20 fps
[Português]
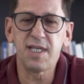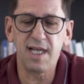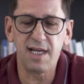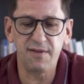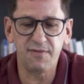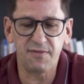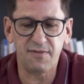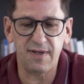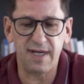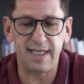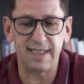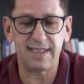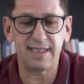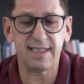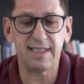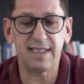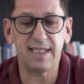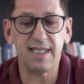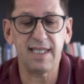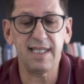que ele
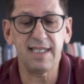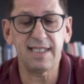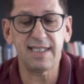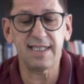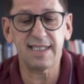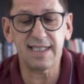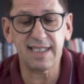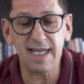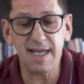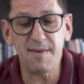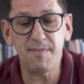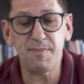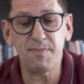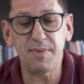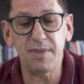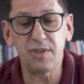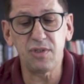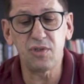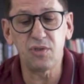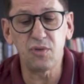faz, ele
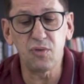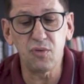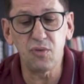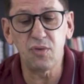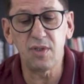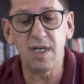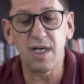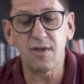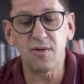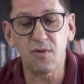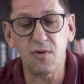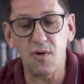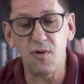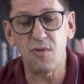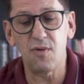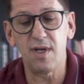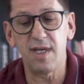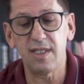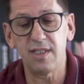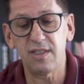sempre julga
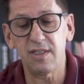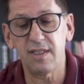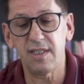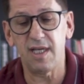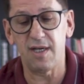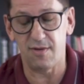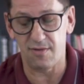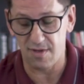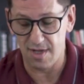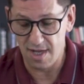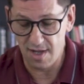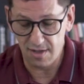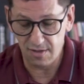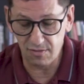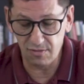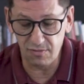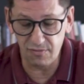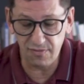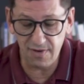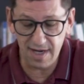com retidão.
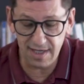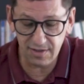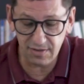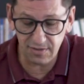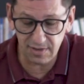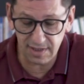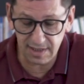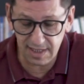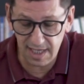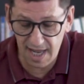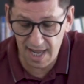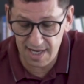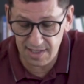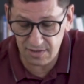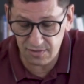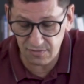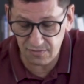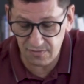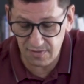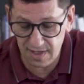O verso
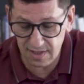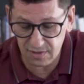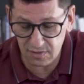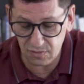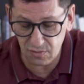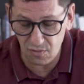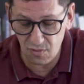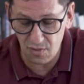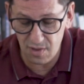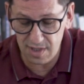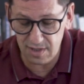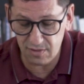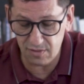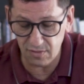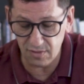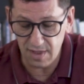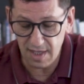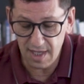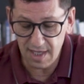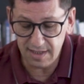7, o verso
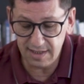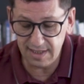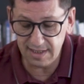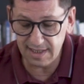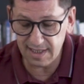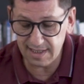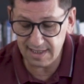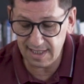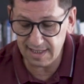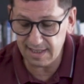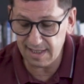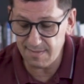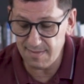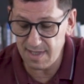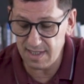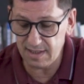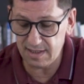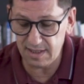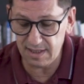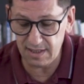8 diz
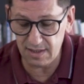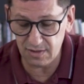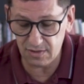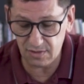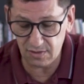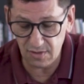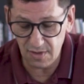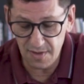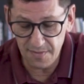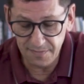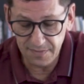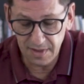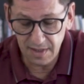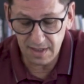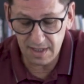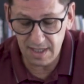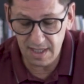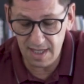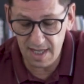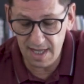exatamente isso:
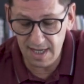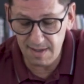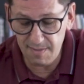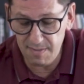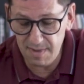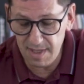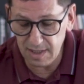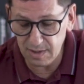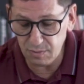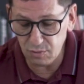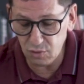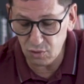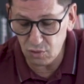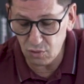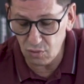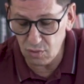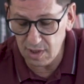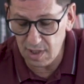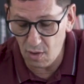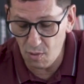que ele mesmo
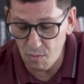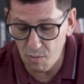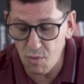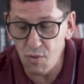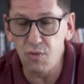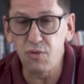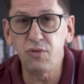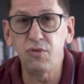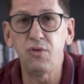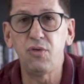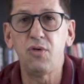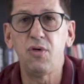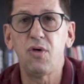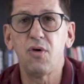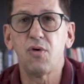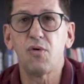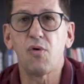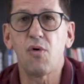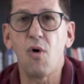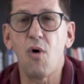julga o mundo
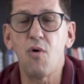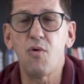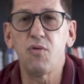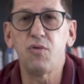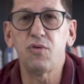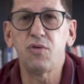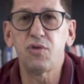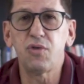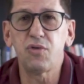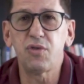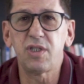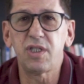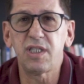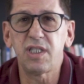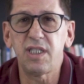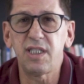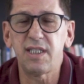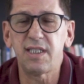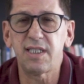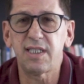com
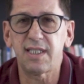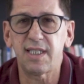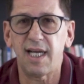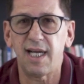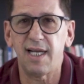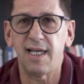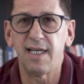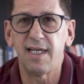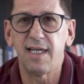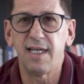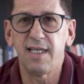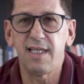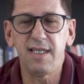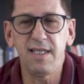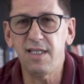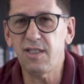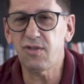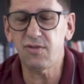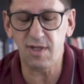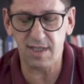justiça.
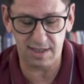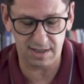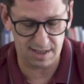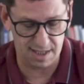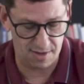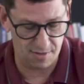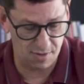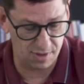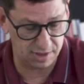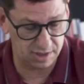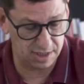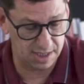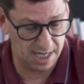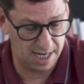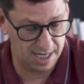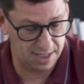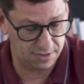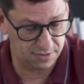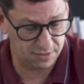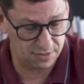Isso é
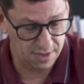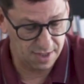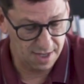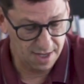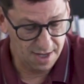extraordinário.